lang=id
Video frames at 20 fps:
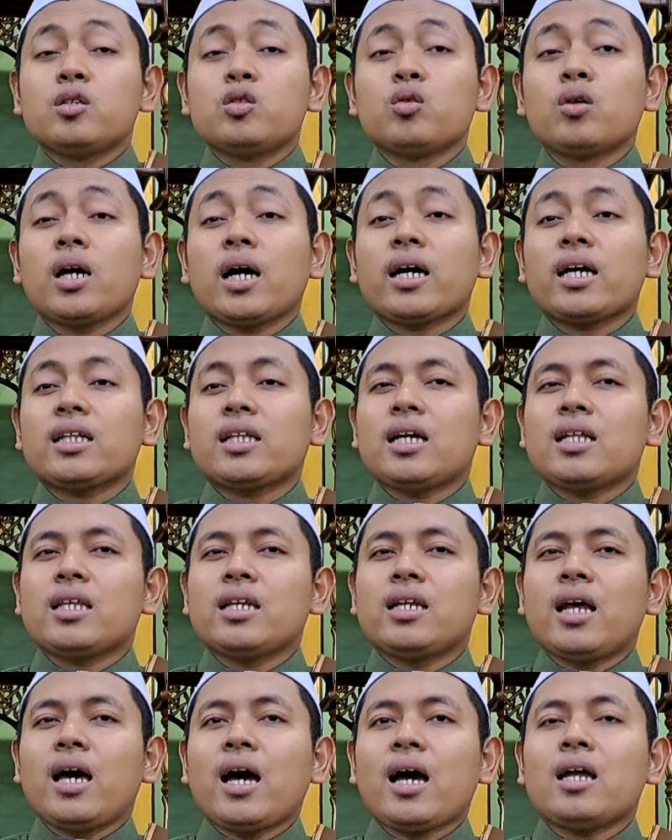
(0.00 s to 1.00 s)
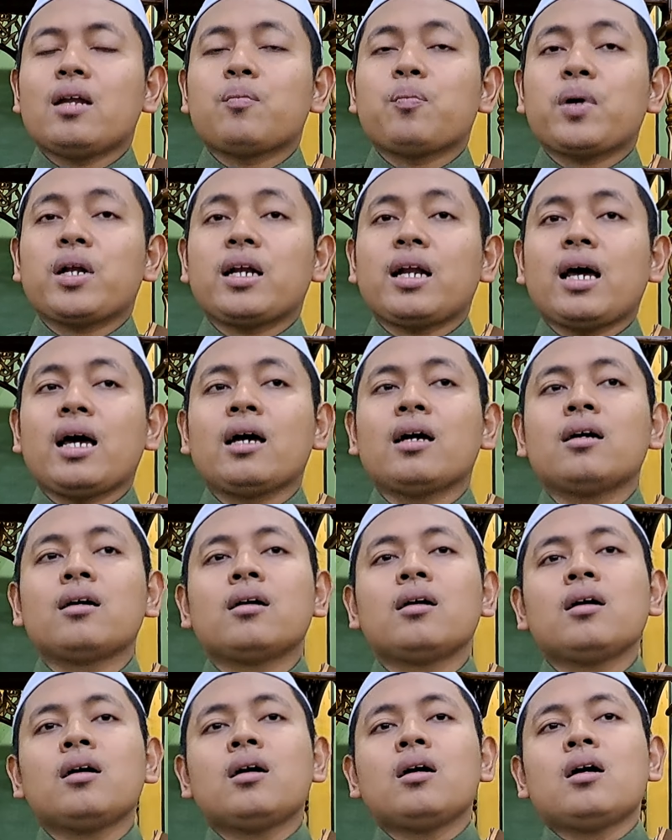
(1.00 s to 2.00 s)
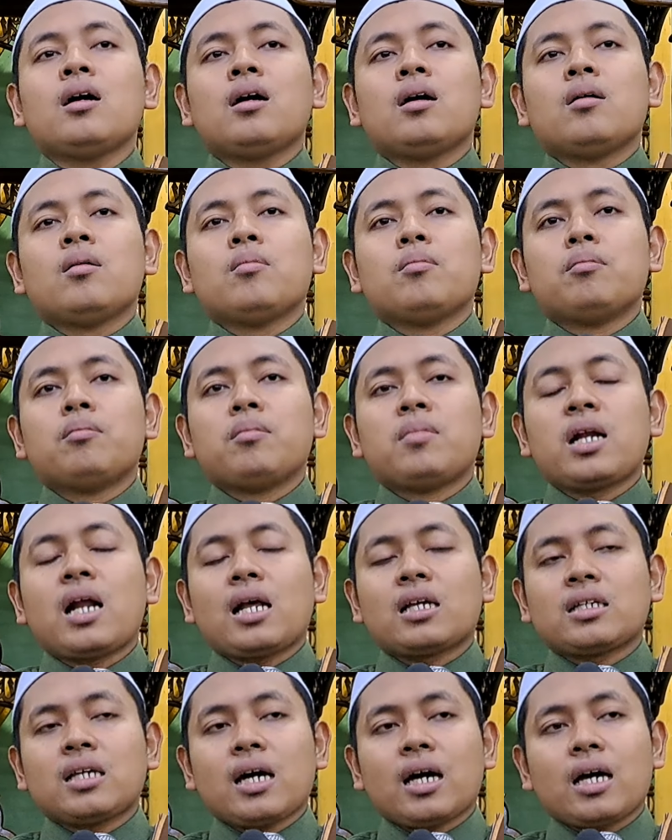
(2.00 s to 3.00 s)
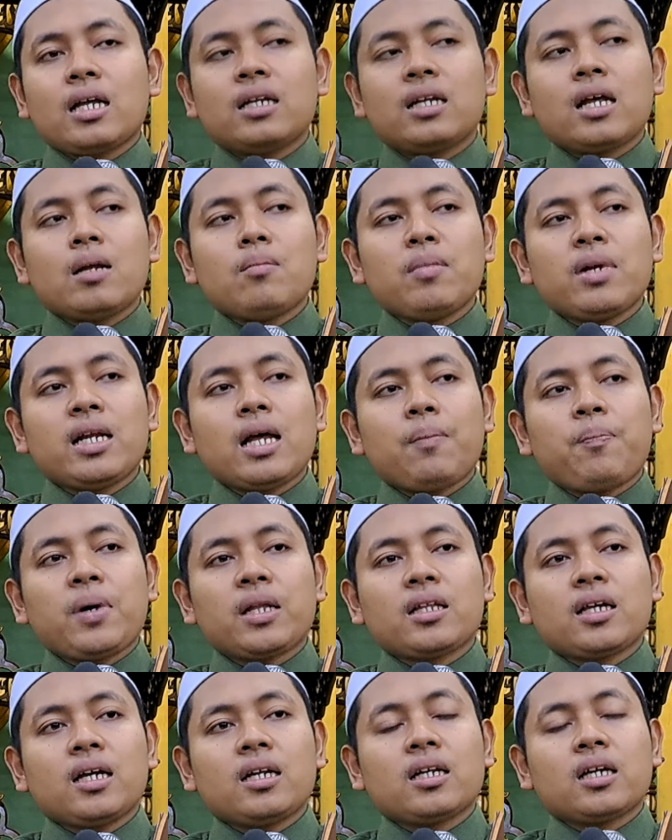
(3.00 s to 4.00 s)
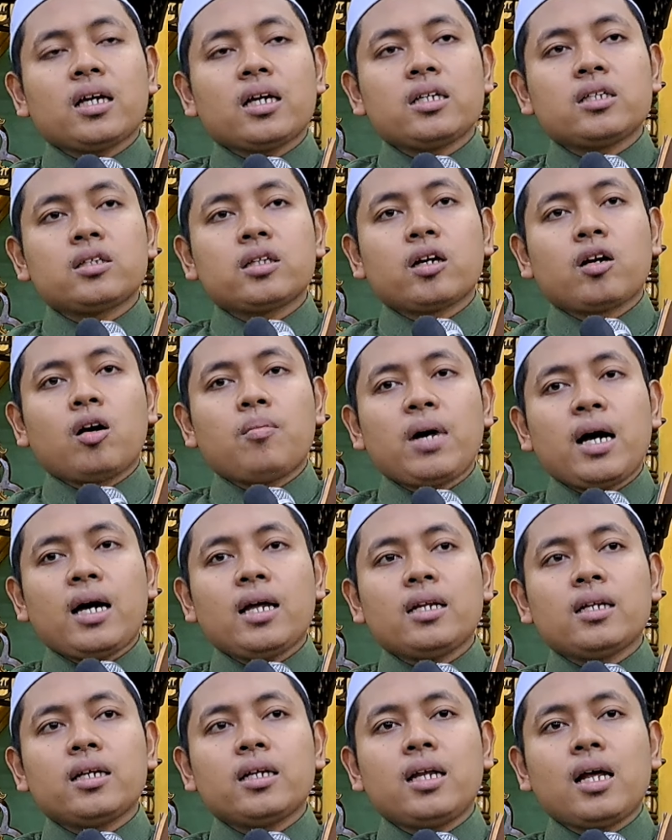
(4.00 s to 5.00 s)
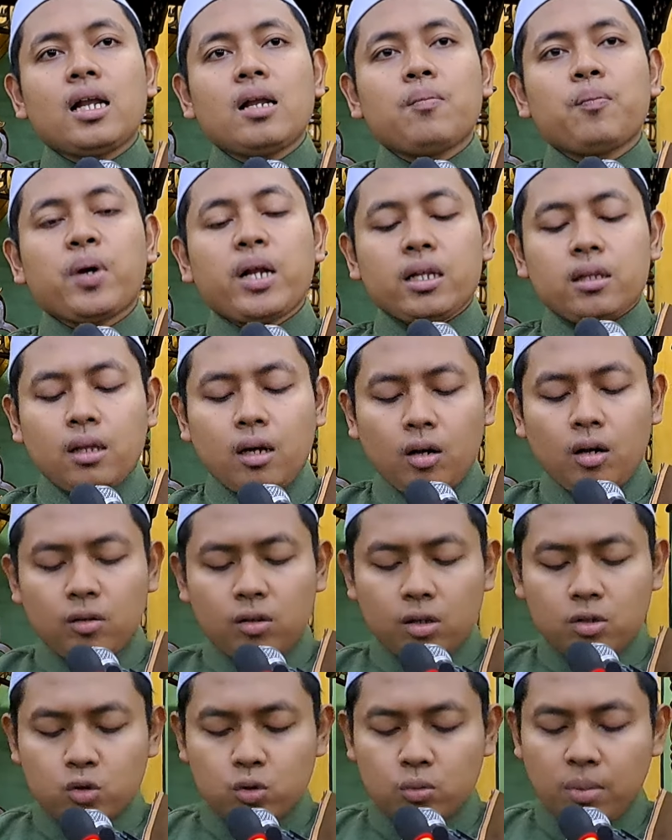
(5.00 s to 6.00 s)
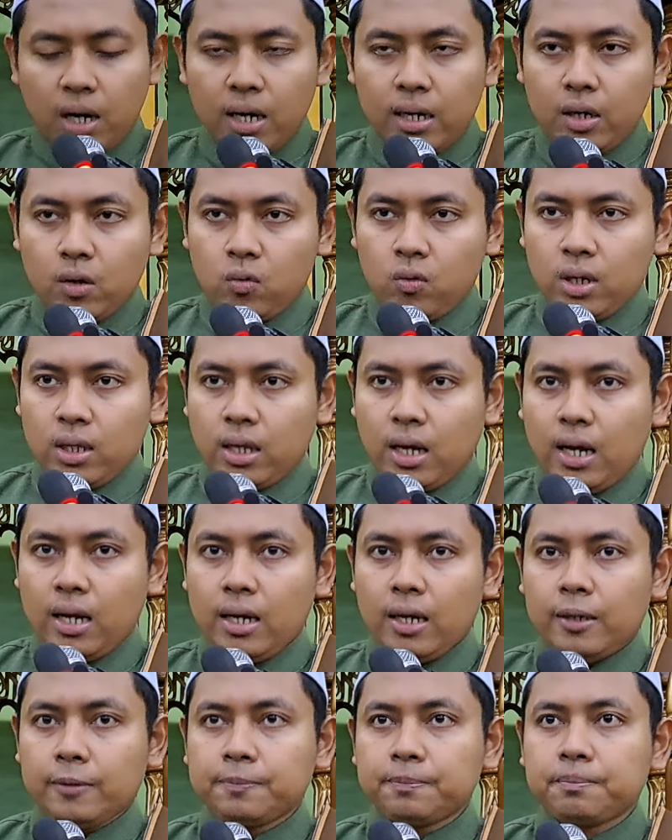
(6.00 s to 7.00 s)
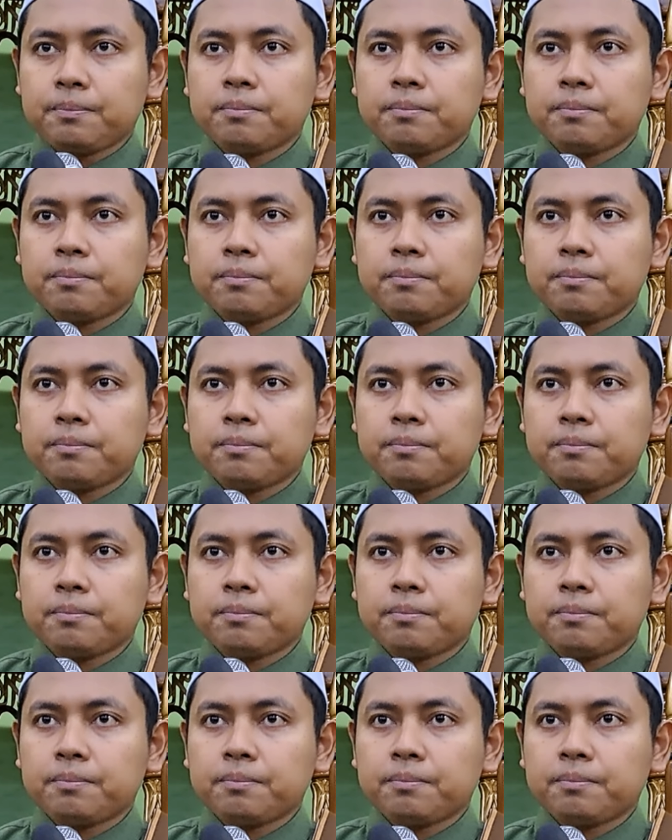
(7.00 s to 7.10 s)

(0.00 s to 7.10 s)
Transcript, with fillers: Juga kita tidak akan pernah merasakan dan mendapatkan keistiqomahan di dalam perintah Allah Subhanahu wa taala.